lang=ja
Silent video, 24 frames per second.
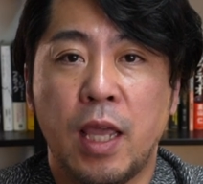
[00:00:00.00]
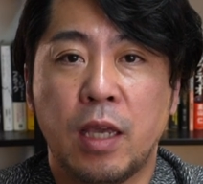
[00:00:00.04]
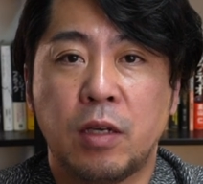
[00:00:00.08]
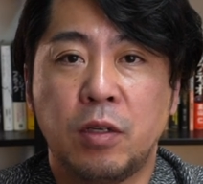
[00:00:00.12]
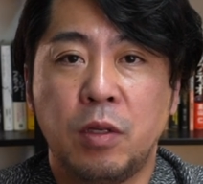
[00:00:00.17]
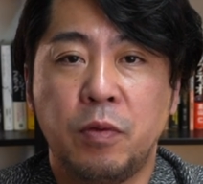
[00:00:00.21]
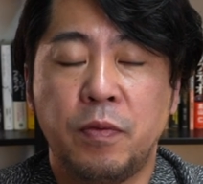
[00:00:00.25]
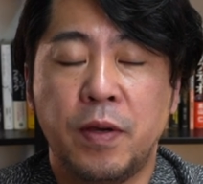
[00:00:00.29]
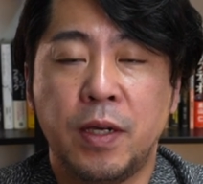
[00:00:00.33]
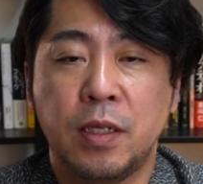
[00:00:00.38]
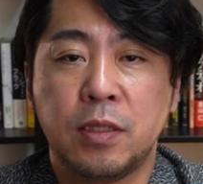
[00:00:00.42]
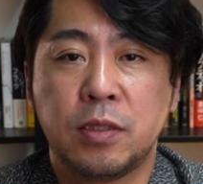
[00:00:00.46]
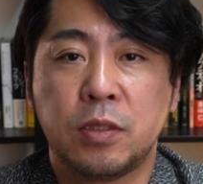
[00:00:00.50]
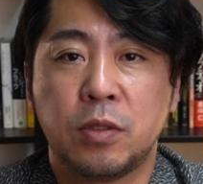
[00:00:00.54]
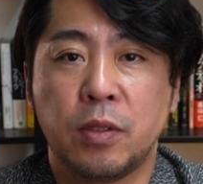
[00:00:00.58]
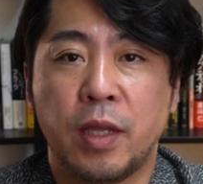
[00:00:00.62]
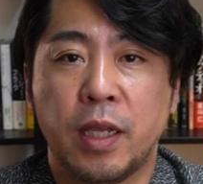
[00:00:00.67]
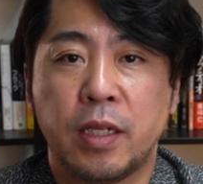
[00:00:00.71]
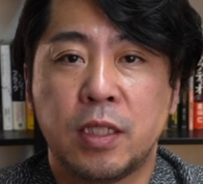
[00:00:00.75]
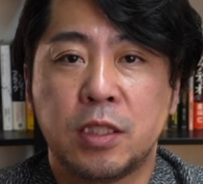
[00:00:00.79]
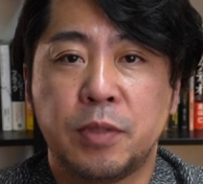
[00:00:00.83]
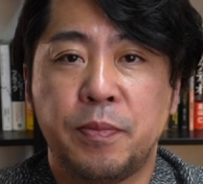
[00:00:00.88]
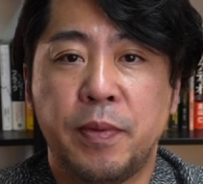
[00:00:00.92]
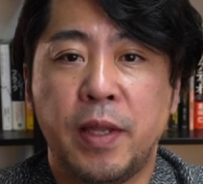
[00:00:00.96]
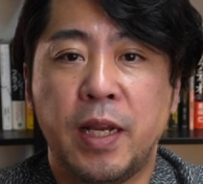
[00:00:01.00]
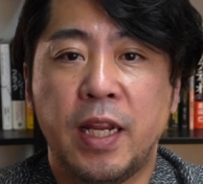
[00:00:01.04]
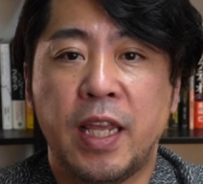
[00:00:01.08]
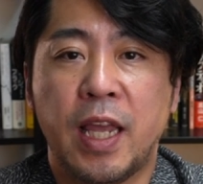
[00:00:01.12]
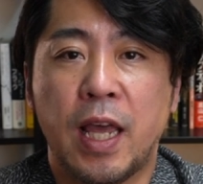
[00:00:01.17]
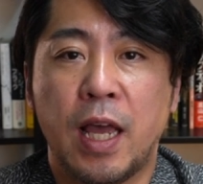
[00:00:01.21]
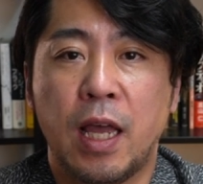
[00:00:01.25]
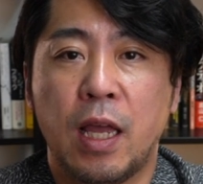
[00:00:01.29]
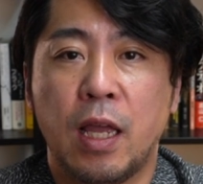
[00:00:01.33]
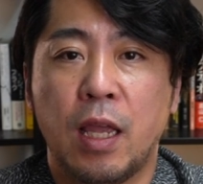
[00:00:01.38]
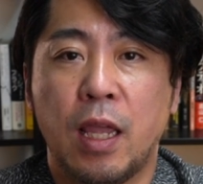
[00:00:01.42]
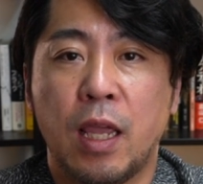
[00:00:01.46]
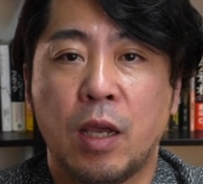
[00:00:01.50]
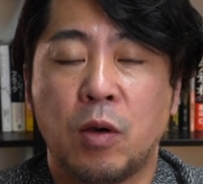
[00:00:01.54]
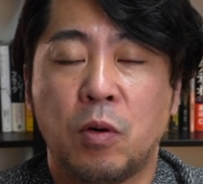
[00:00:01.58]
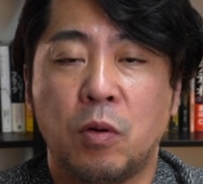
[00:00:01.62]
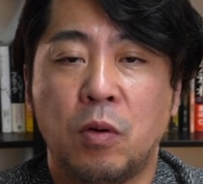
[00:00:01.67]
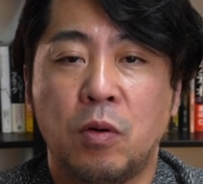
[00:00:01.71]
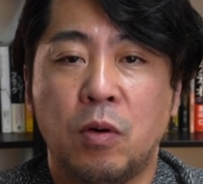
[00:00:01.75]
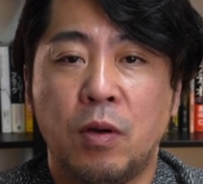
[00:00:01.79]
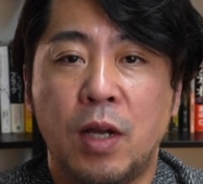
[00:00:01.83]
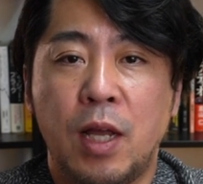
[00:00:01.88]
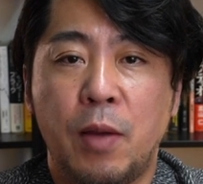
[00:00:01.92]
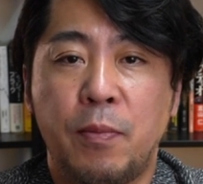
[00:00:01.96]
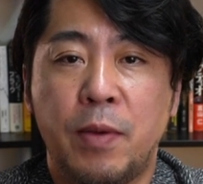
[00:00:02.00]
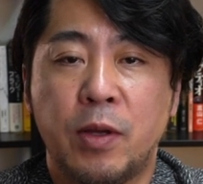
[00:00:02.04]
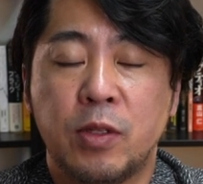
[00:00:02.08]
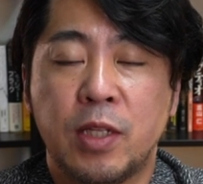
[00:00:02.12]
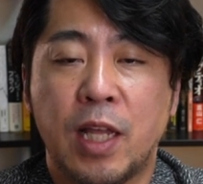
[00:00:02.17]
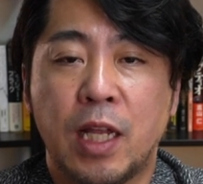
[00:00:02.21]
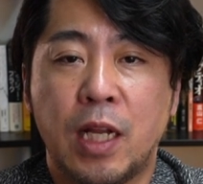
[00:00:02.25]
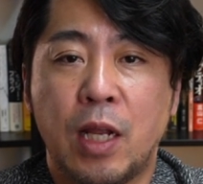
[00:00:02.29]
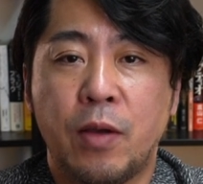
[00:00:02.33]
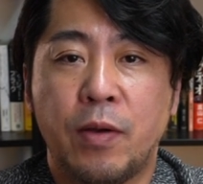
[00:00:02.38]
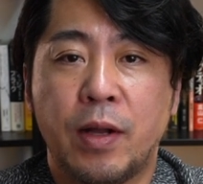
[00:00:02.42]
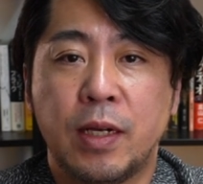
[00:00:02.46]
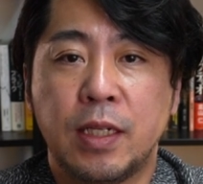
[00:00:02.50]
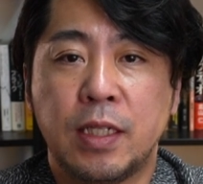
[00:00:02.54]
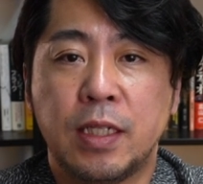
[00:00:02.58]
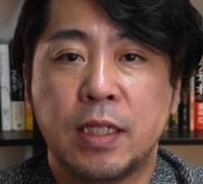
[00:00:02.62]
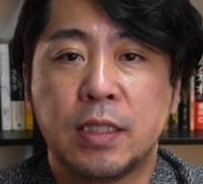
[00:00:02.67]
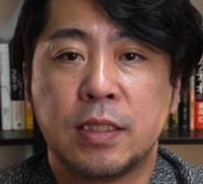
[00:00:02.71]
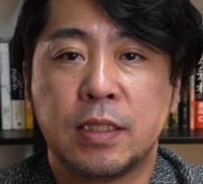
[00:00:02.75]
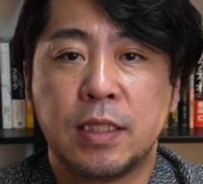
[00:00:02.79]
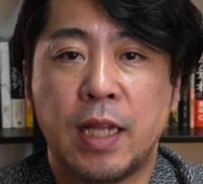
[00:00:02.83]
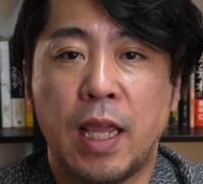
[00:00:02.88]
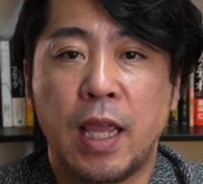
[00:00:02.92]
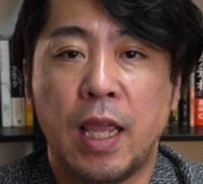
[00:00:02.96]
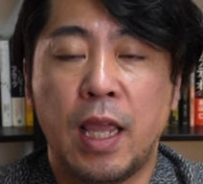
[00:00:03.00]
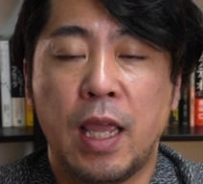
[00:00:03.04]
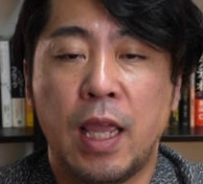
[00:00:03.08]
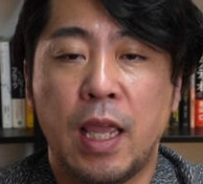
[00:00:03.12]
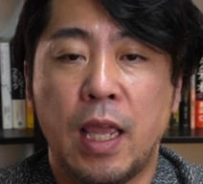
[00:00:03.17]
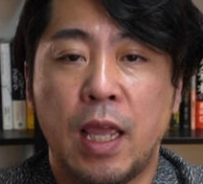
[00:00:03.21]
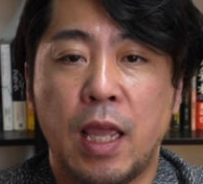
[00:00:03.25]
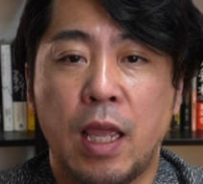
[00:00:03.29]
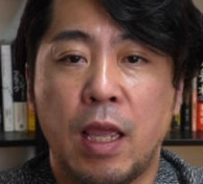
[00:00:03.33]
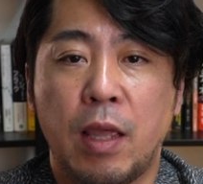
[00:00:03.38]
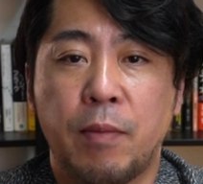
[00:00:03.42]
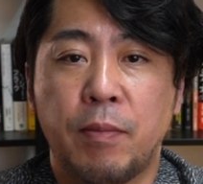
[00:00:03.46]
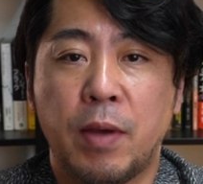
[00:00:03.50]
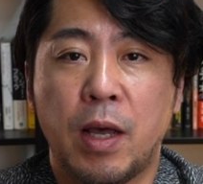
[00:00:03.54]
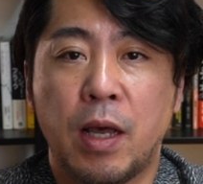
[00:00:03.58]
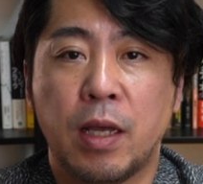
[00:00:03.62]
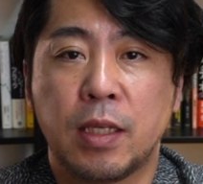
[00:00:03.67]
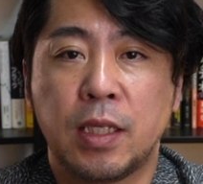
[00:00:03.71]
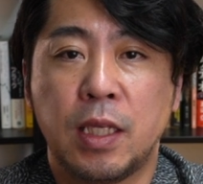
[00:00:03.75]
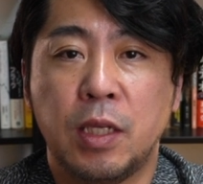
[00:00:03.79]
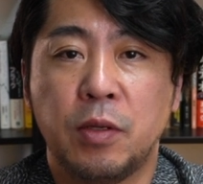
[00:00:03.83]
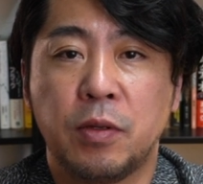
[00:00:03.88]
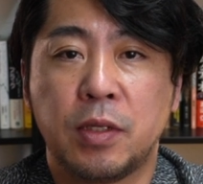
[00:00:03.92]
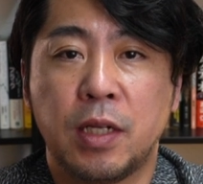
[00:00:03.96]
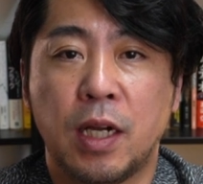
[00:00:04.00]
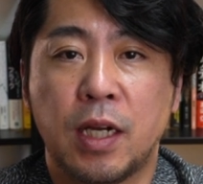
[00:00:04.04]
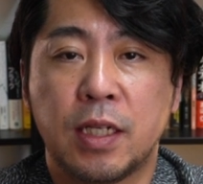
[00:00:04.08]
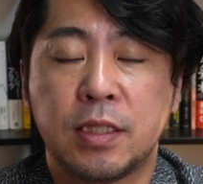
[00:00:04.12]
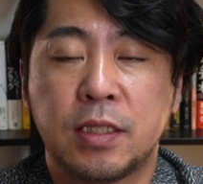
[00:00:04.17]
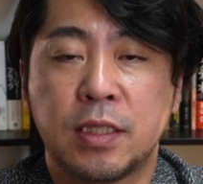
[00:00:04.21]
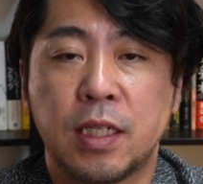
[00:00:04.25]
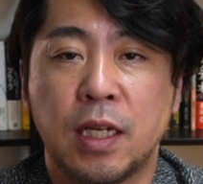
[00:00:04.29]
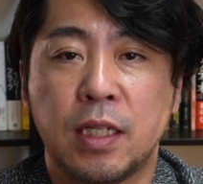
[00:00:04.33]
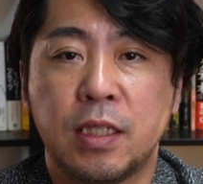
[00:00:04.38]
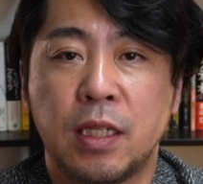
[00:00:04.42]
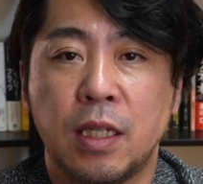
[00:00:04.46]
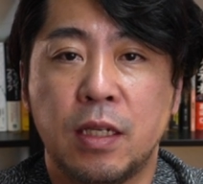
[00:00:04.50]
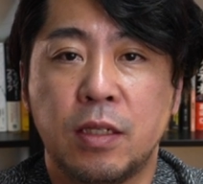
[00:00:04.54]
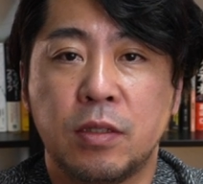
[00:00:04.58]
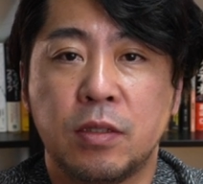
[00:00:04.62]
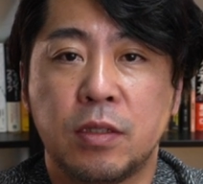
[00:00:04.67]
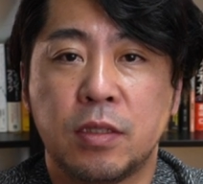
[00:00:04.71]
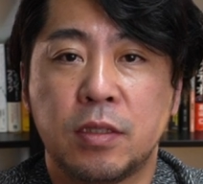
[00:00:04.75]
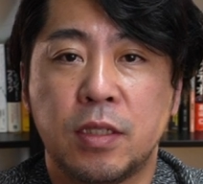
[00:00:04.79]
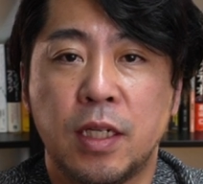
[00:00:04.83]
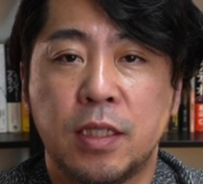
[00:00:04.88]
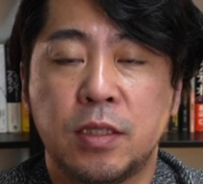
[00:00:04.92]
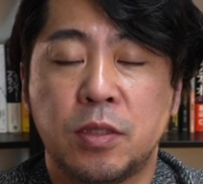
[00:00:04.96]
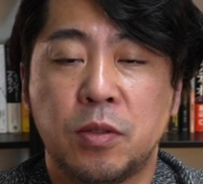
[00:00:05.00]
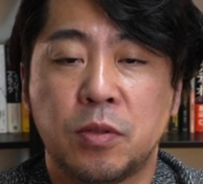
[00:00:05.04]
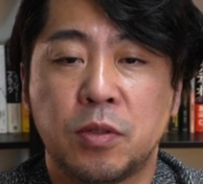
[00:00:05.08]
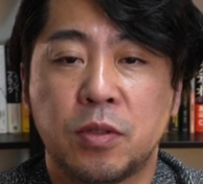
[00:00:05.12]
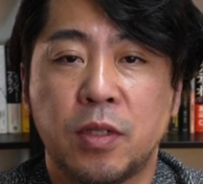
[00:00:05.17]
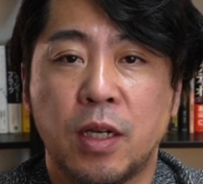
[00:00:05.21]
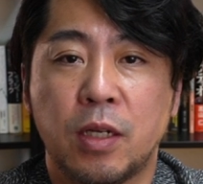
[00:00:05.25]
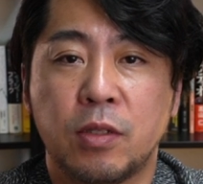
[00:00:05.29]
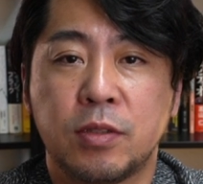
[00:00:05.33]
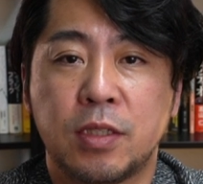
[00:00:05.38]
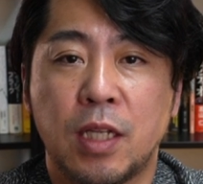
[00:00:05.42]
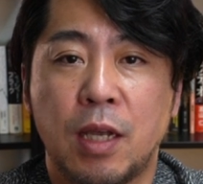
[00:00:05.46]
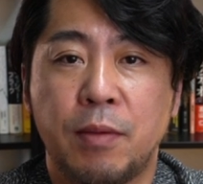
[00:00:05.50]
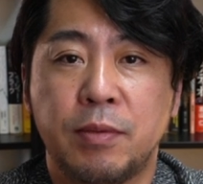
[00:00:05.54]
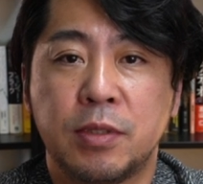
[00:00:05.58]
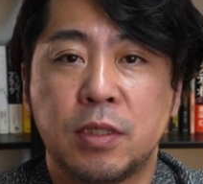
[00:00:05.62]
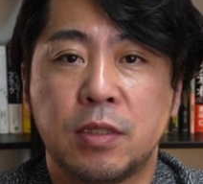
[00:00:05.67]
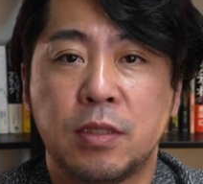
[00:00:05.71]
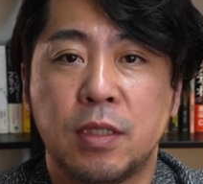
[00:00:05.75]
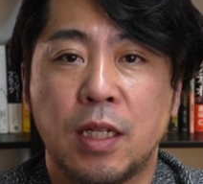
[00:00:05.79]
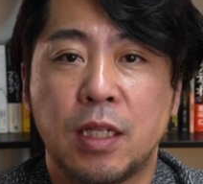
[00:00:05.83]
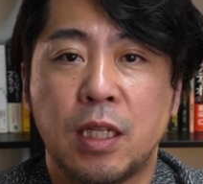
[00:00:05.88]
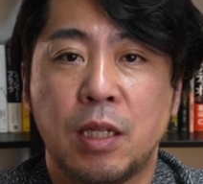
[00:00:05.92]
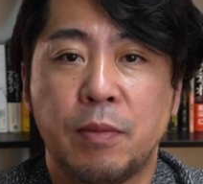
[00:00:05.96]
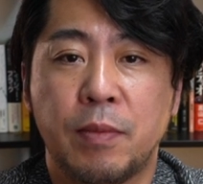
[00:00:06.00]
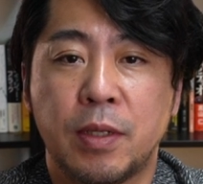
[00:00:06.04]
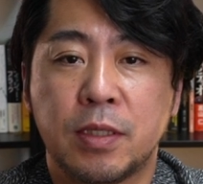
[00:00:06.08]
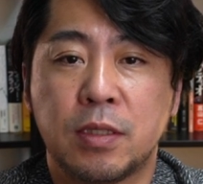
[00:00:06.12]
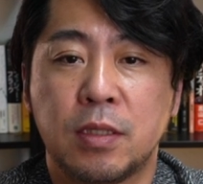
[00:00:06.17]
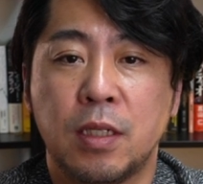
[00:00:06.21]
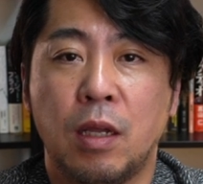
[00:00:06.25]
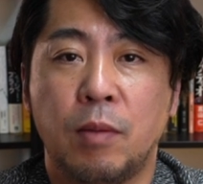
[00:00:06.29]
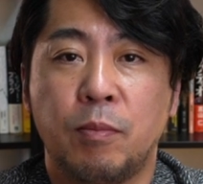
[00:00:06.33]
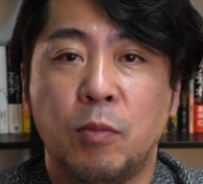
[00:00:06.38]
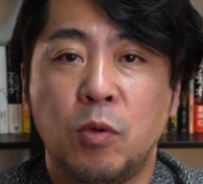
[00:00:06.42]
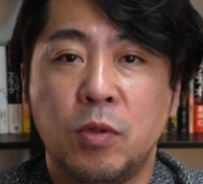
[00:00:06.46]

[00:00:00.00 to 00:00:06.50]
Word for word: エクイファックスとエクスペリアン、えここがまあ7割ですね、えー、まあ金融機関が使っているクレジットスコアのサービスになってます。